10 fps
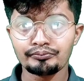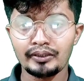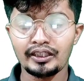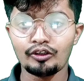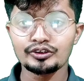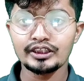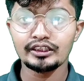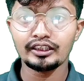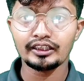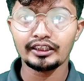पहला हो
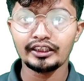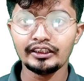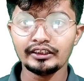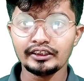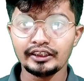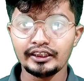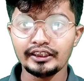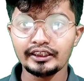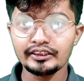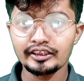जाएगा ए
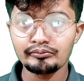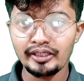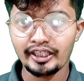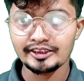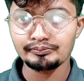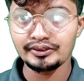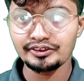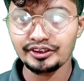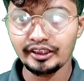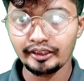ए के अंदर में एस पी
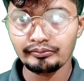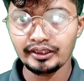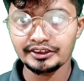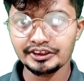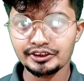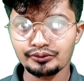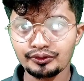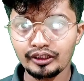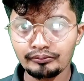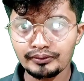थ्री हाइब्रिडाइजेशन
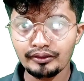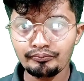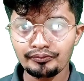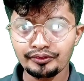होगा आपका